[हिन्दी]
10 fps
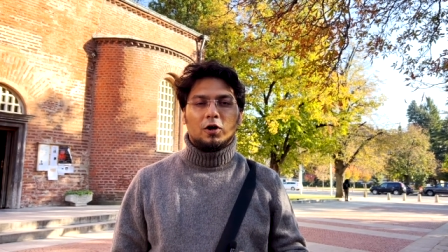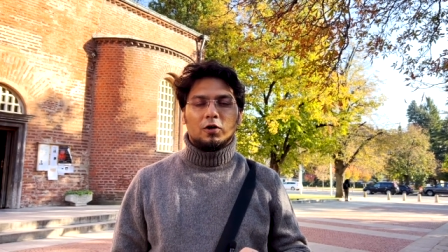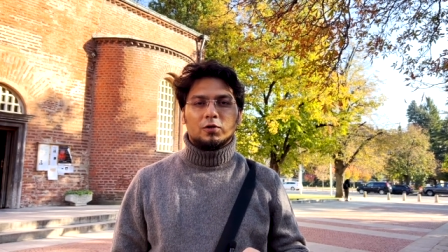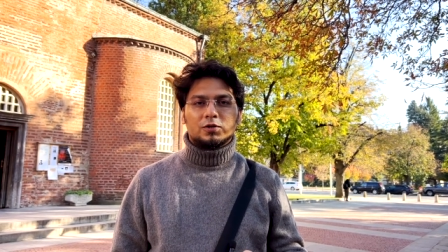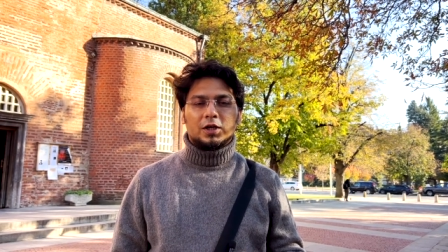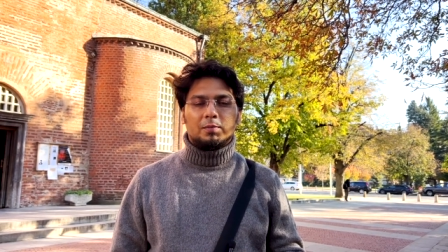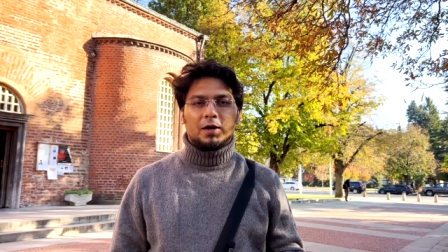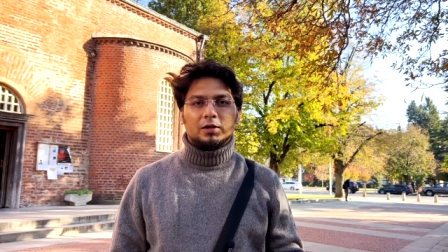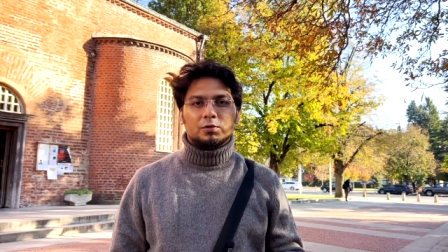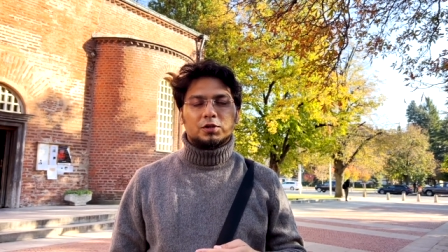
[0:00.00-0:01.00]
और उसके
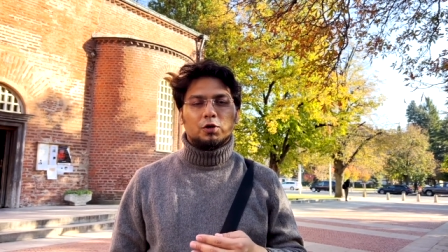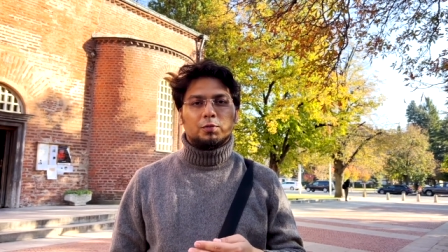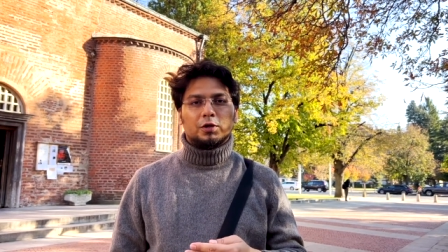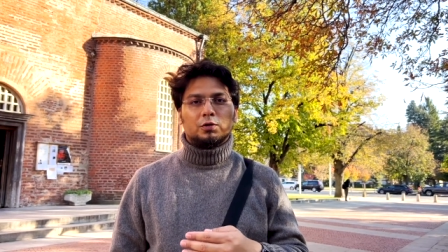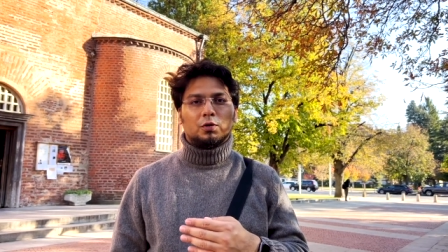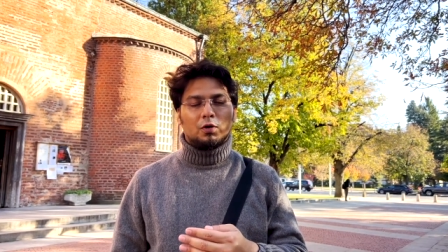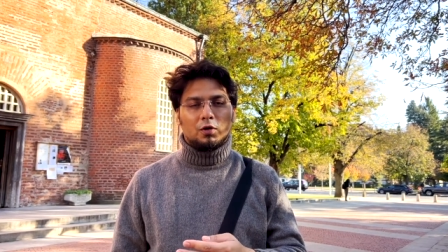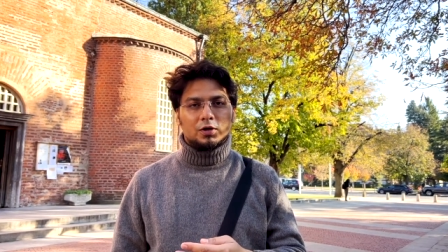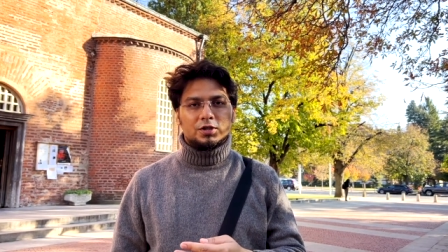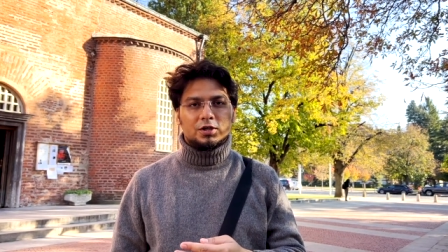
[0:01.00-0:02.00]
बाद उसके ऊपर दो
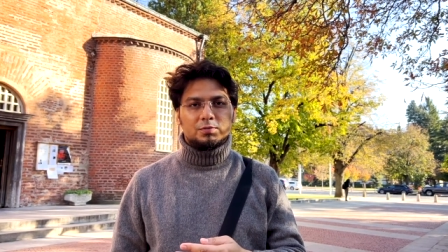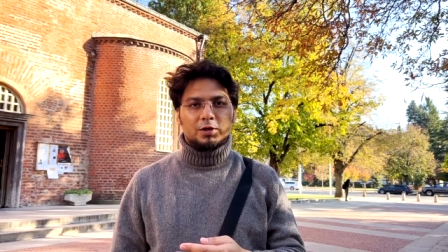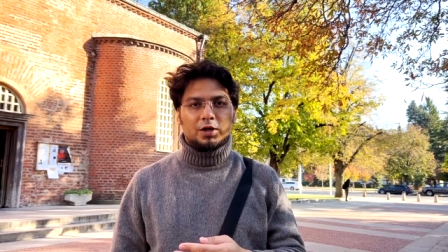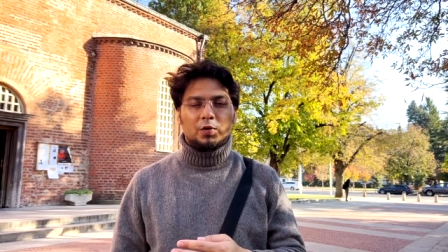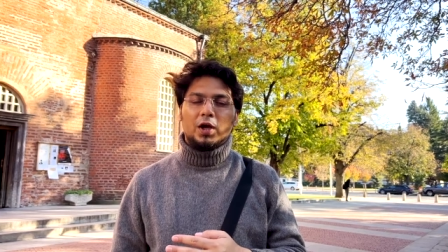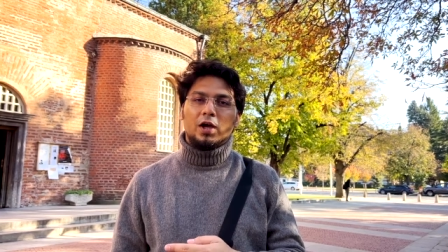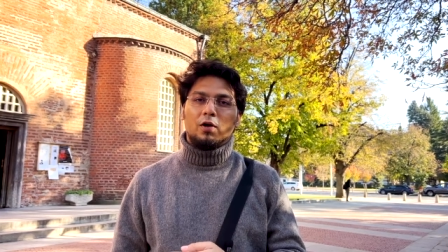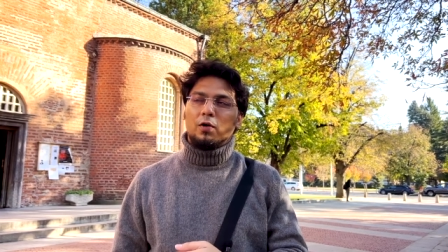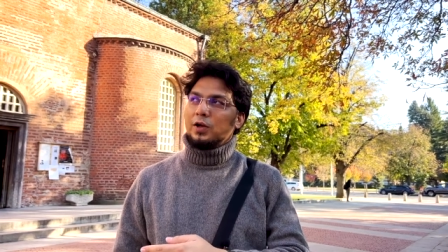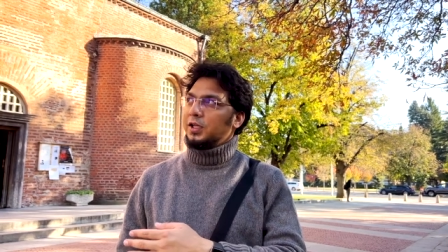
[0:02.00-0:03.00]
और चर्च बने हुए
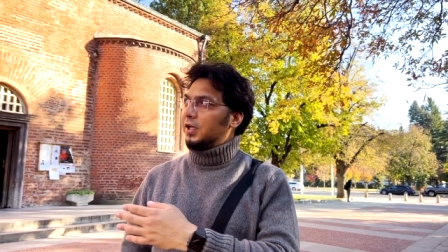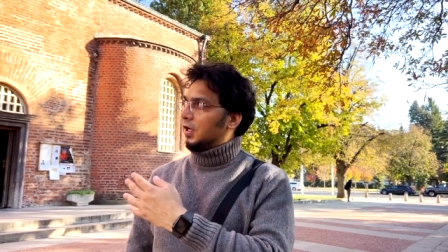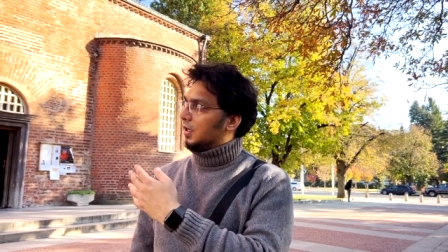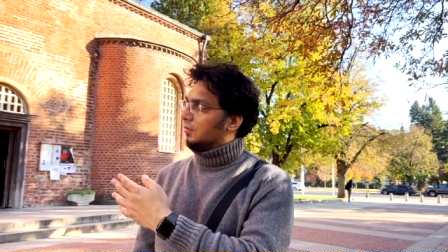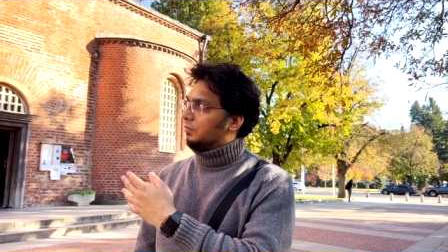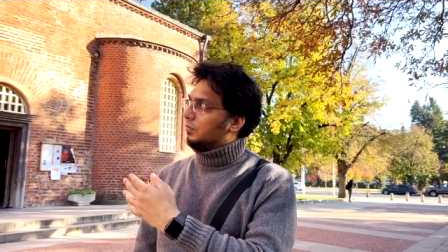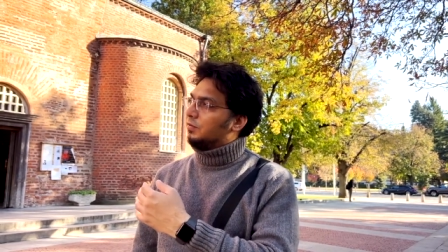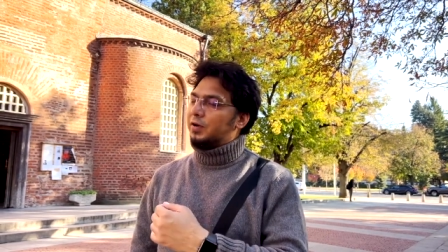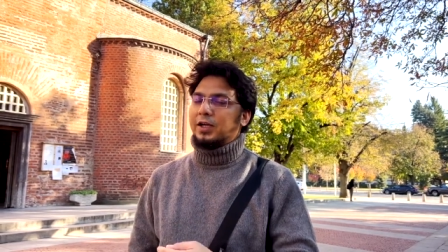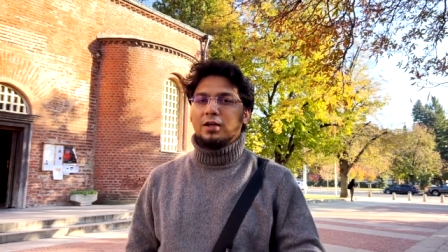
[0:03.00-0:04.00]
हैं और ये है
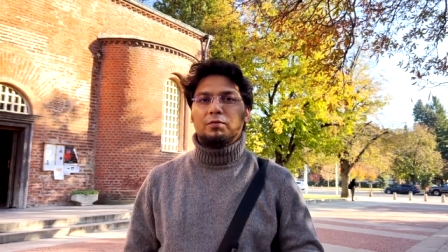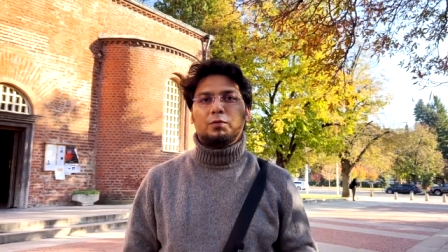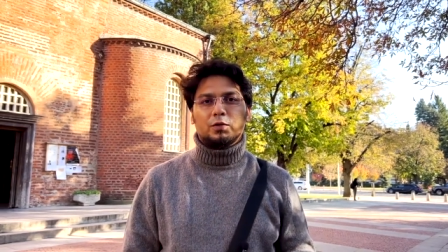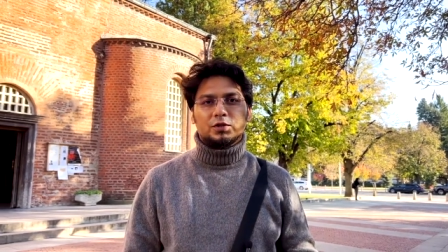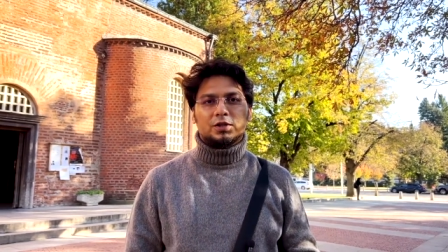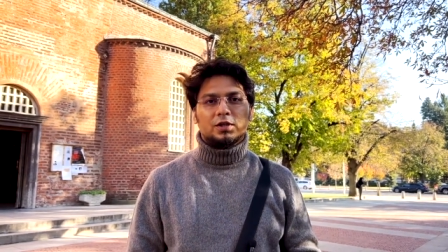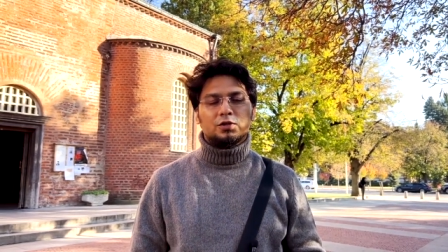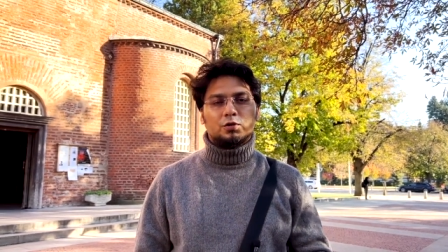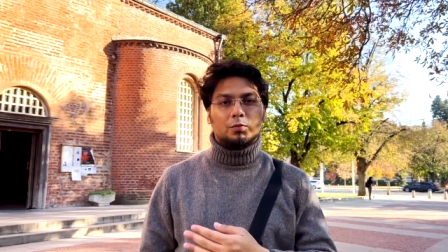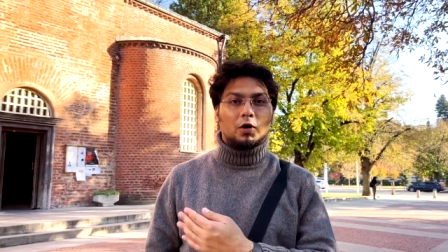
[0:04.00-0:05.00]
फाइनल फोर्थ
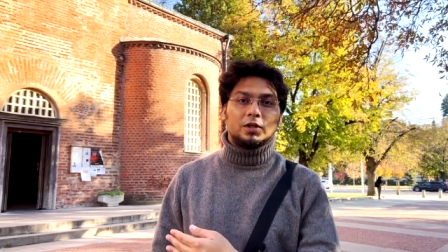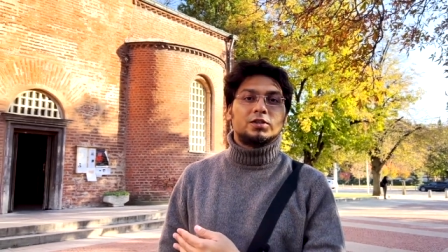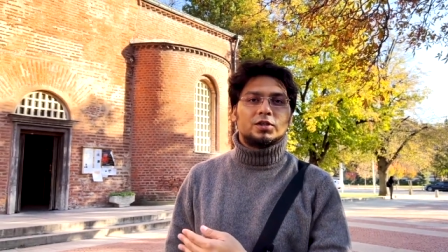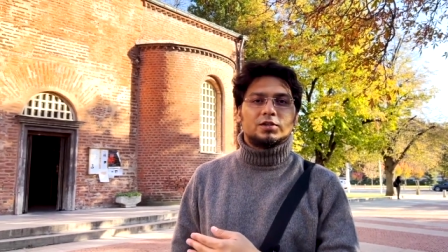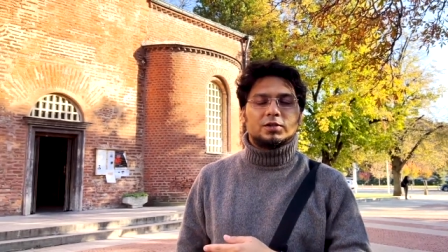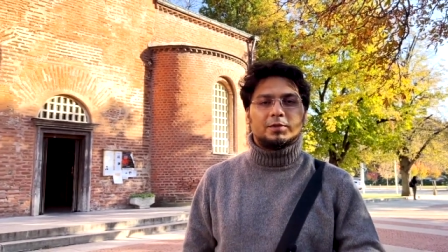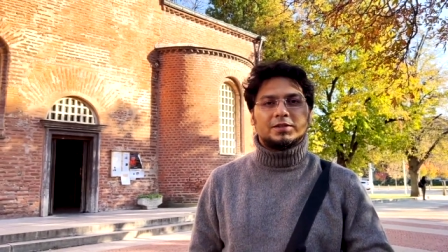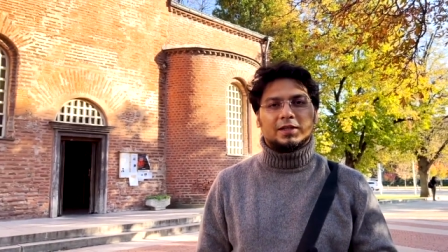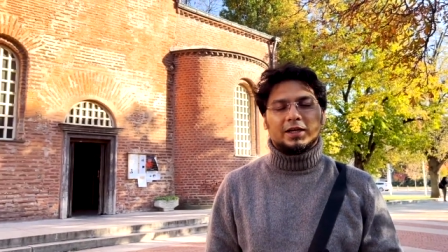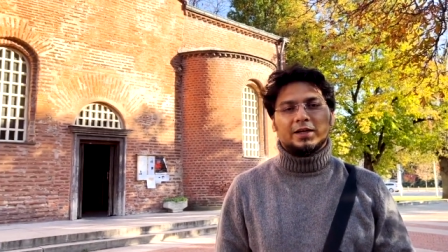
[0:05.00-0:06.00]
चर्च जो मॉडर्न चर्च है
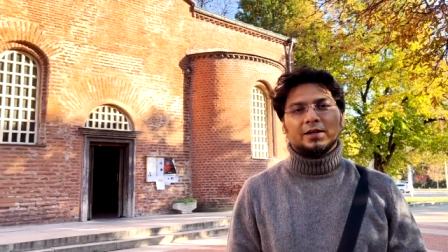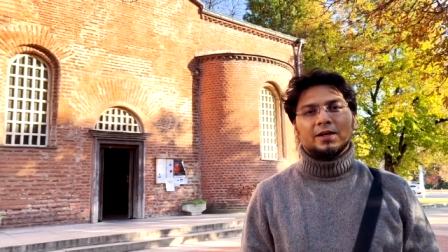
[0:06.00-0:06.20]
बेसिकली